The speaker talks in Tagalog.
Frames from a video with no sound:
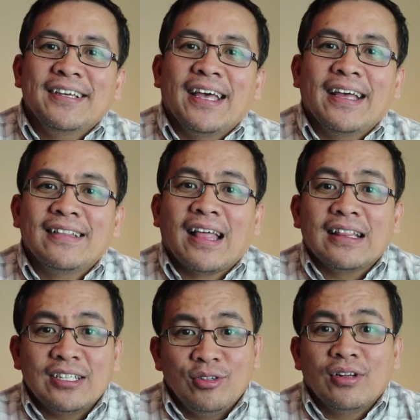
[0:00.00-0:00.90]
And that
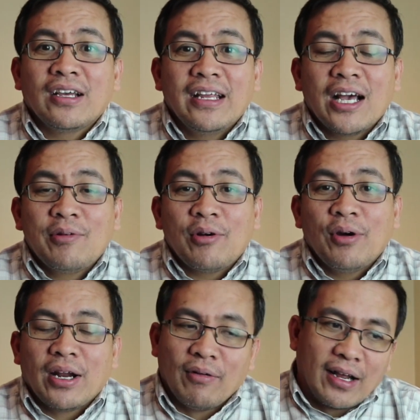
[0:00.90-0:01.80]
is yun ang ginagawa ko
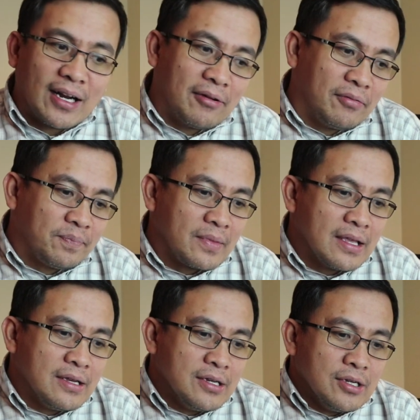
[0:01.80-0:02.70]
araw-araw.
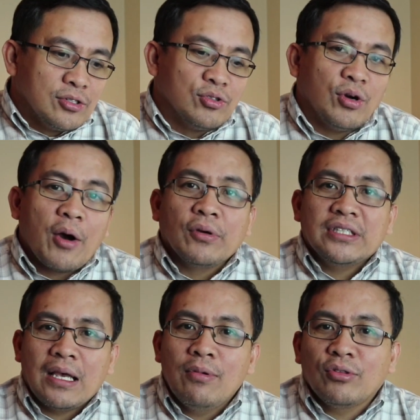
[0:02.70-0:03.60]
So I
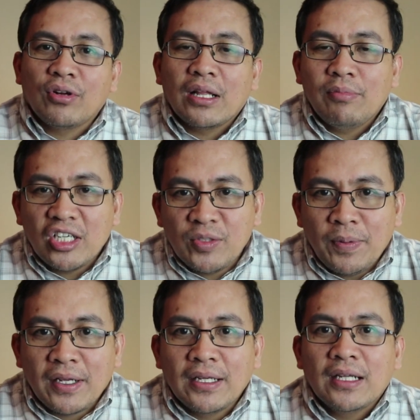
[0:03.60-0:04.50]
was able to write my
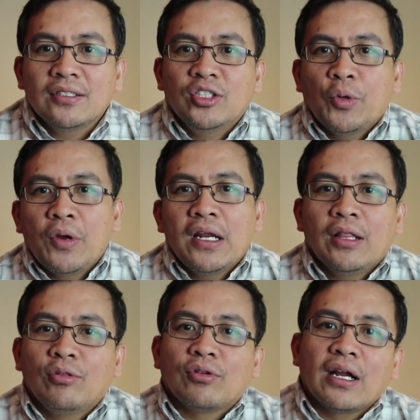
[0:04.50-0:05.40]
experience. You will
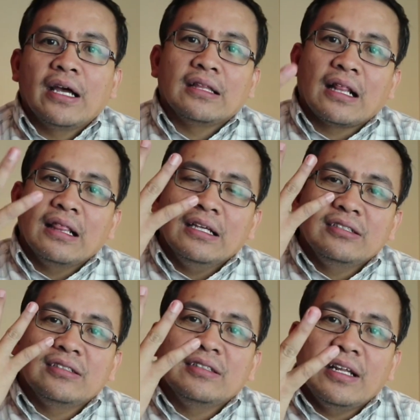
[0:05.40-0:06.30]
need to write at
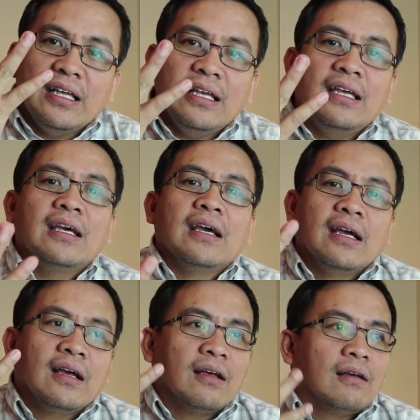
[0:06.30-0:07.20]
least three,
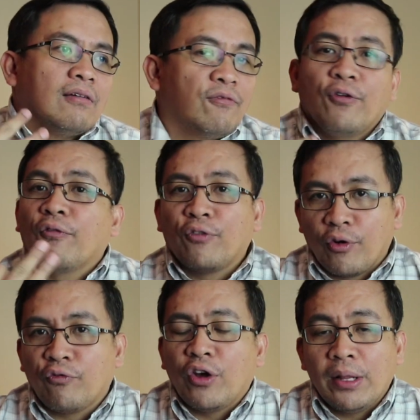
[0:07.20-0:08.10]
for,
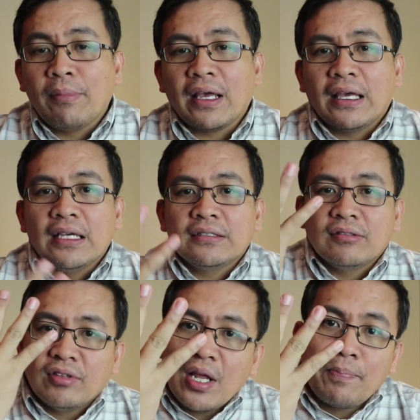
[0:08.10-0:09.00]
for in my
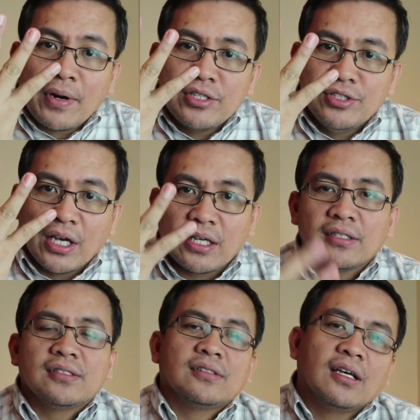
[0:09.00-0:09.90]
case, three
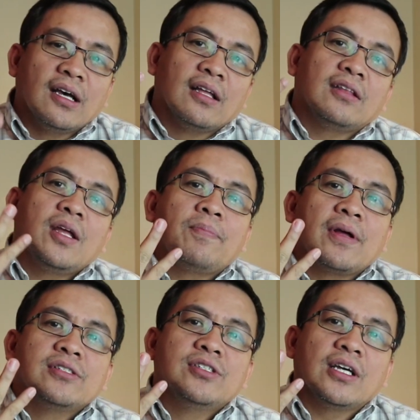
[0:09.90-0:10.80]
projects. Three
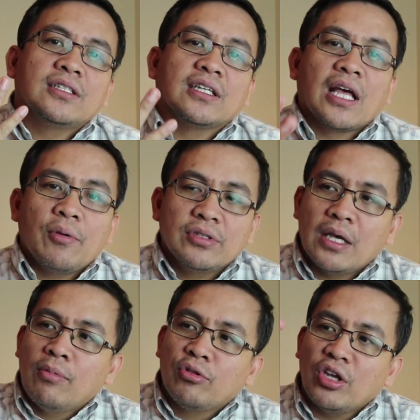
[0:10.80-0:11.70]
projects that I was
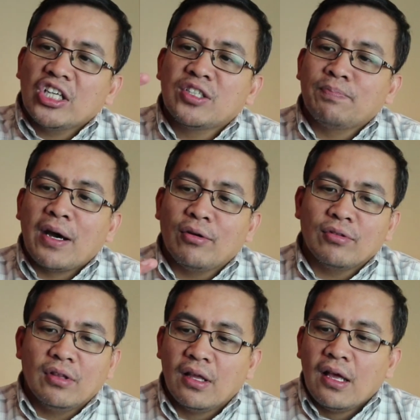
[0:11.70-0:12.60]
able to
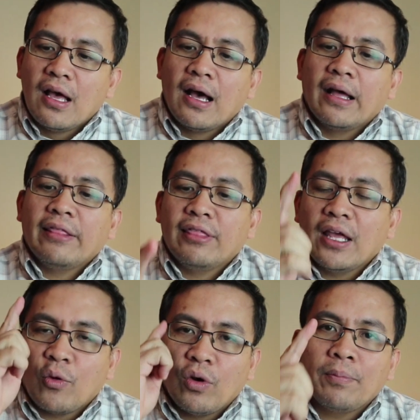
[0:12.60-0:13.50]
expound. I
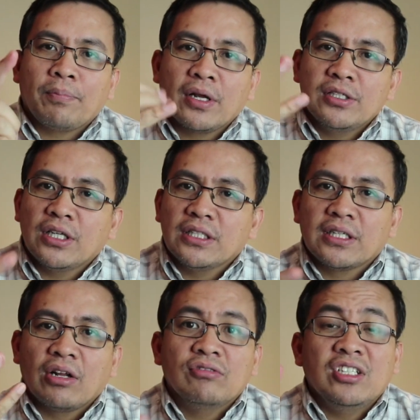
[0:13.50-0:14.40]
think one project
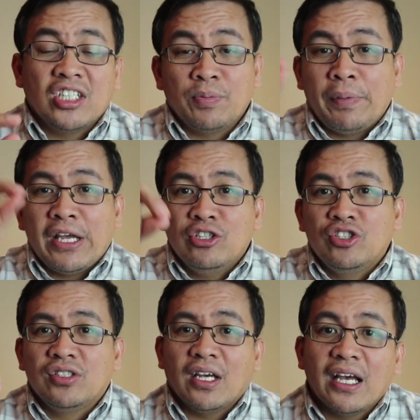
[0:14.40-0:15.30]
is around
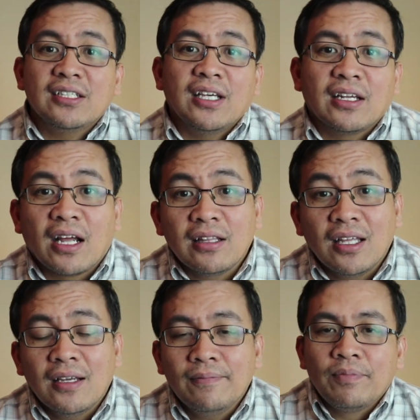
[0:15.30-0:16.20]
six-page essay
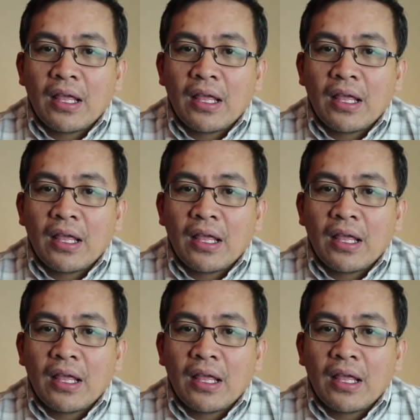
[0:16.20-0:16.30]
writing.